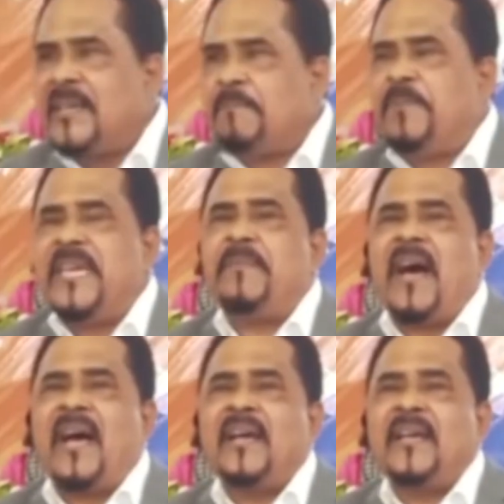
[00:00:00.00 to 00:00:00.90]

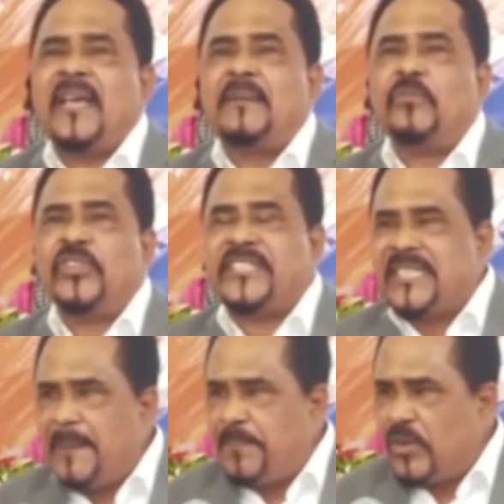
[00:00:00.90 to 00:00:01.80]
Viva el
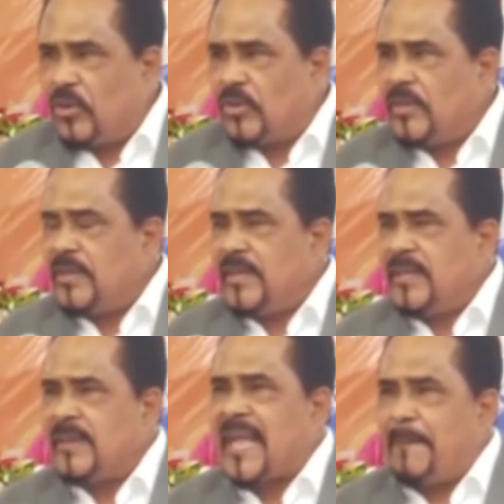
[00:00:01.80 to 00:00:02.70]
municipio,
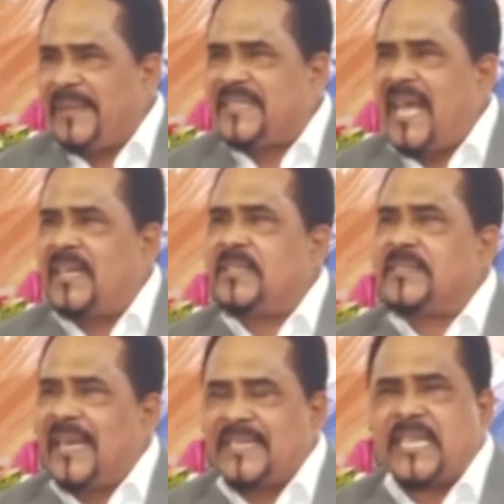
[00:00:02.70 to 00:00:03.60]
capital de
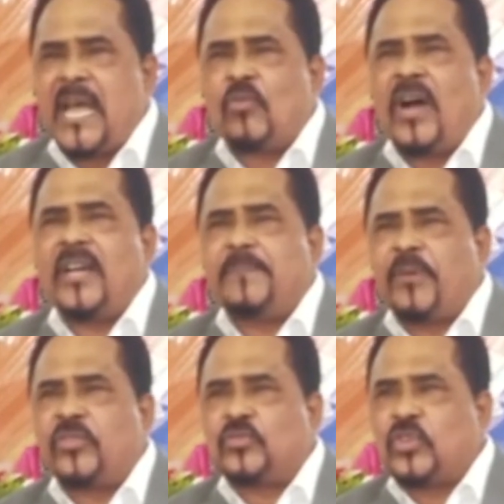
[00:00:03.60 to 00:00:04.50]
las aguas y
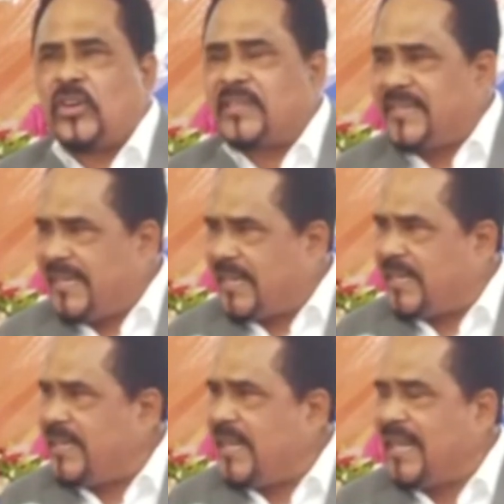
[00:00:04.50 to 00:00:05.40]
productor de
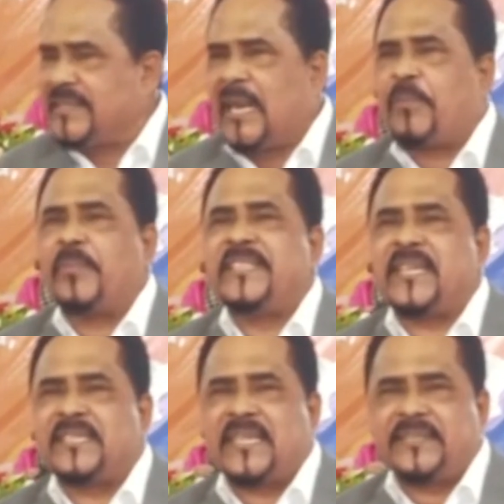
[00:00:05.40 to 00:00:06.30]
energía de la provincia de
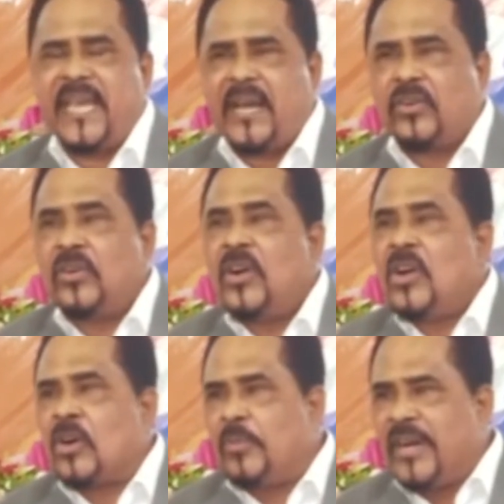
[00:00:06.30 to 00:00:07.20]
Santiago,
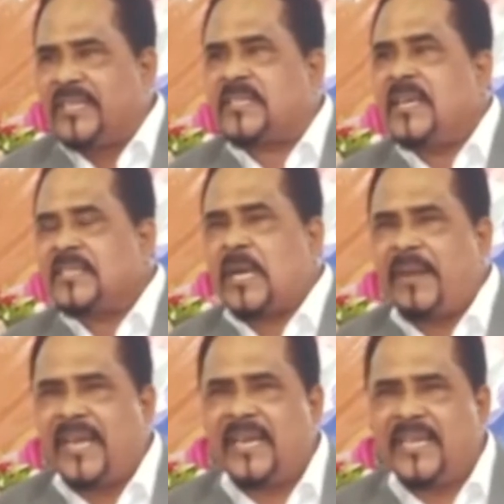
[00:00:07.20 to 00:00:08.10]
como es Sabana
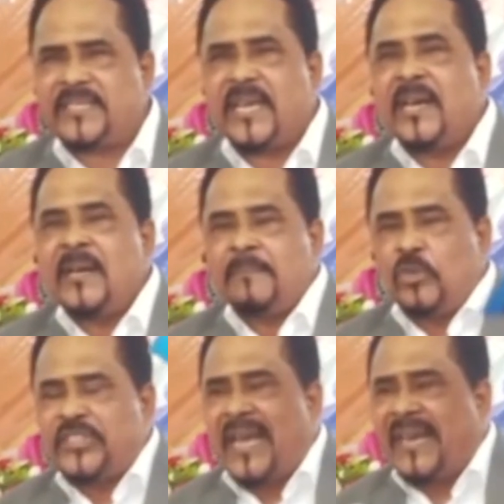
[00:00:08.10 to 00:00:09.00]
Iglesia.
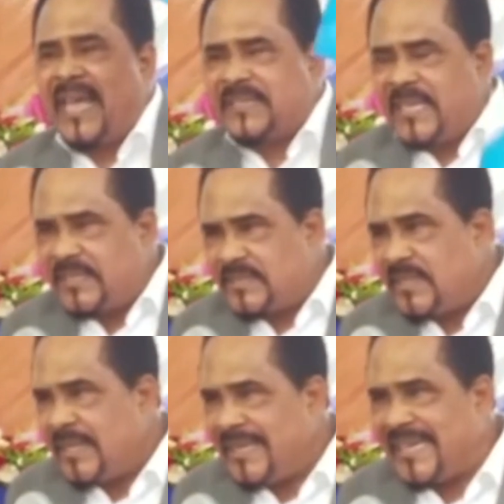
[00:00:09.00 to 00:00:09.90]
Muchas gracias
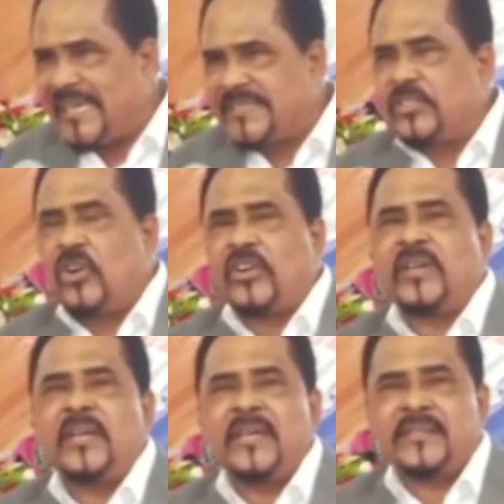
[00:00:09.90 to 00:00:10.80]
y que el Señor
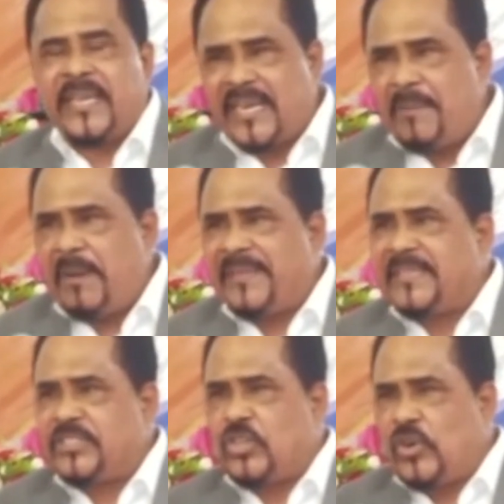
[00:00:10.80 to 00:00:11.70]
derrame
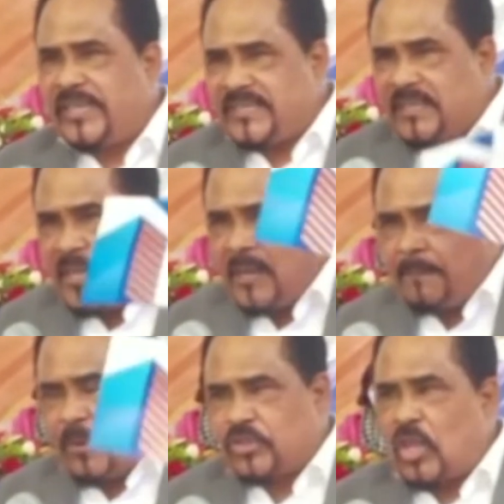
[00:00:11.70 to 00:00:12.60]
bendiciones
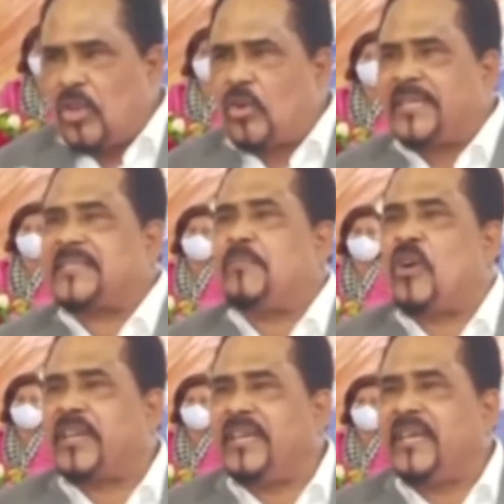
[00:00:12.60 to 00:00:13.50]
por todos los que estamos
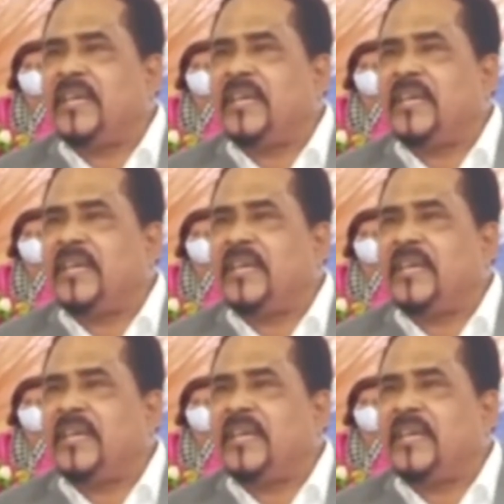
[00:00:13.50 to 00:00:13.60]
aquí